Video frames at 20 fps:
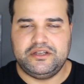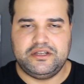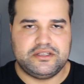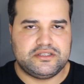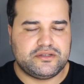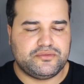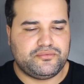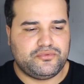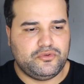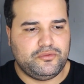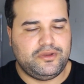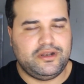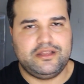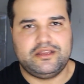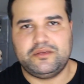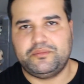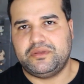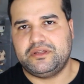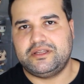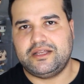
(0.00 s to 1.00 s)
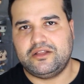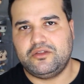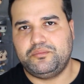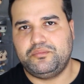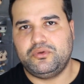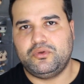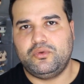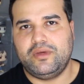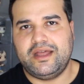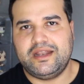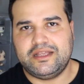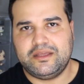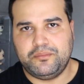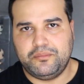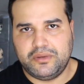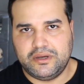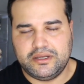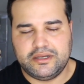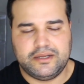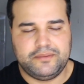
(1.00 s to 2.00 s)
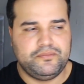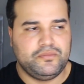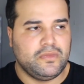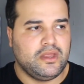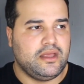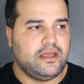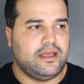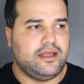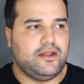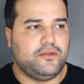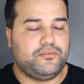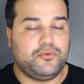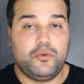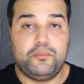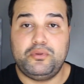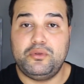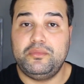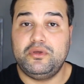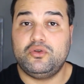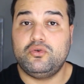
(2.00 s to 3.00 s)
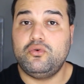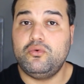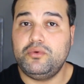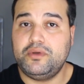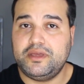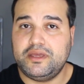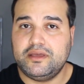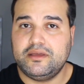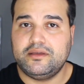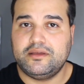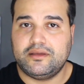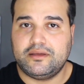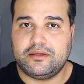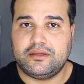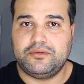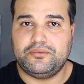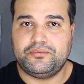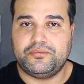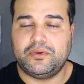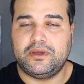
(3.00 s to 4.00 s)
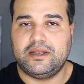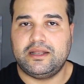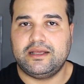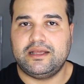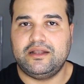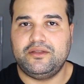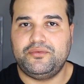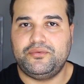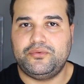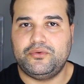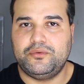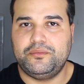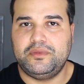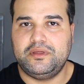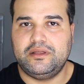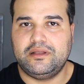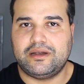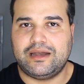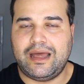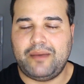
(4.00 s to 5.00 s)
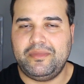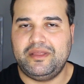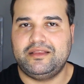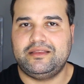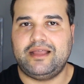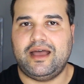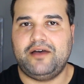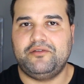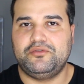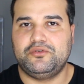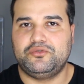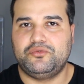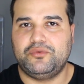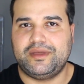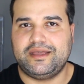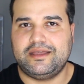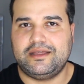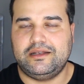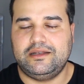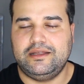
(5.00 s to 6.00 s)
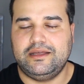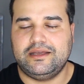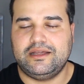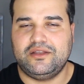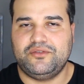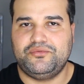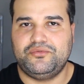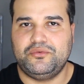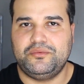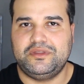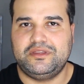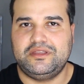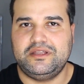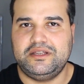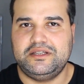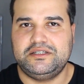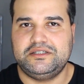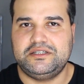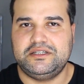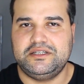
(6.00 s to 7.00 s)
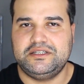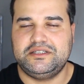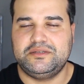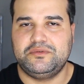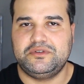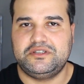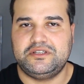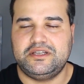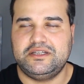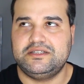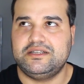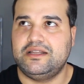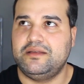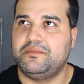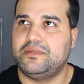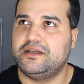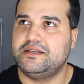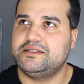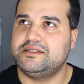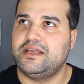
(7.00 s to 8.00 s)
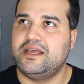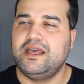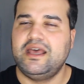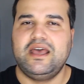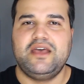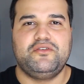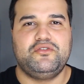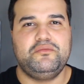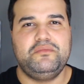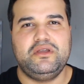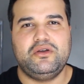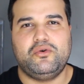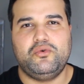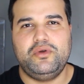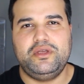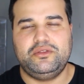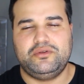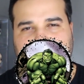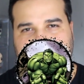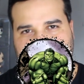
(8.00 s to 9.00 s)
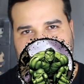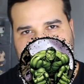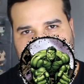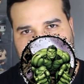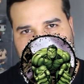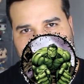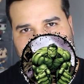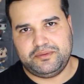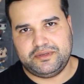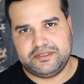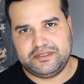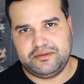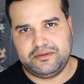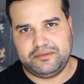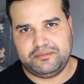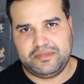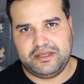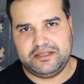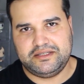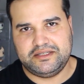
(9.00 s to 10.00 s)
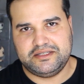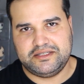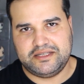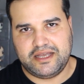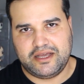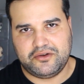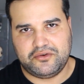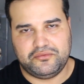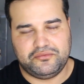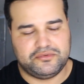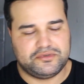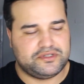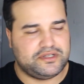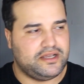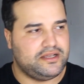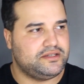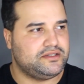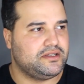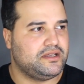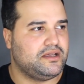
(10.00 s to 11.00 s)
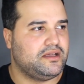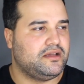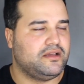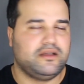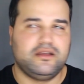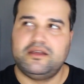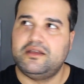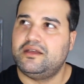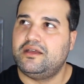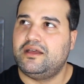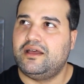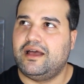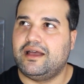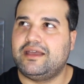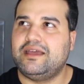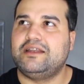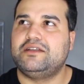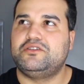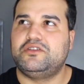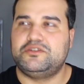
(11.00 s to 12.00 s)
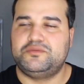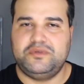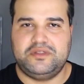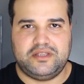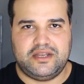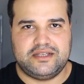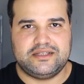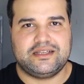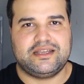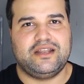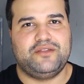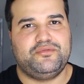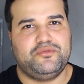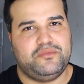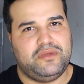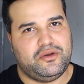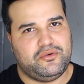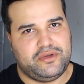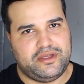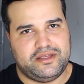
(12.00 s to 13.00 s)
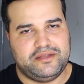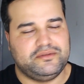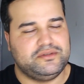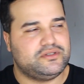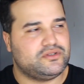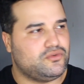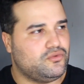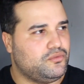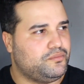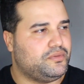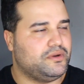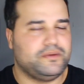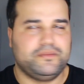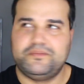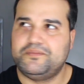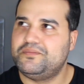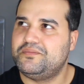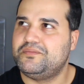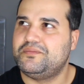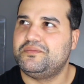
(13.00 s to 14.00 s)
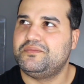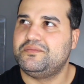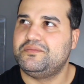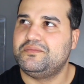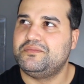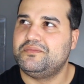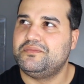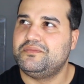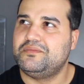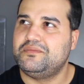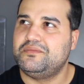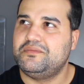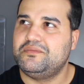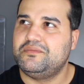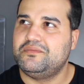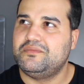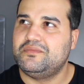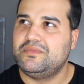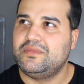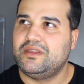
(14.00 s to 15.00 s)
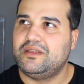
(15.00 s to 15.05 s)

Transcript: nesse filme é interpretado pelo Eric Bana, ele foi o primeiro Hulk eh, que foi daquele filme lamentável do Ang Lee, aquele filme tristíssimo, de triste lembrança, filme ruim do c... Pra ser bem sincero com vocês. Aquele de 2003? Aquele de 2003, aquele filme é ruim, desculpa. Eu assisti aquele filme na Record.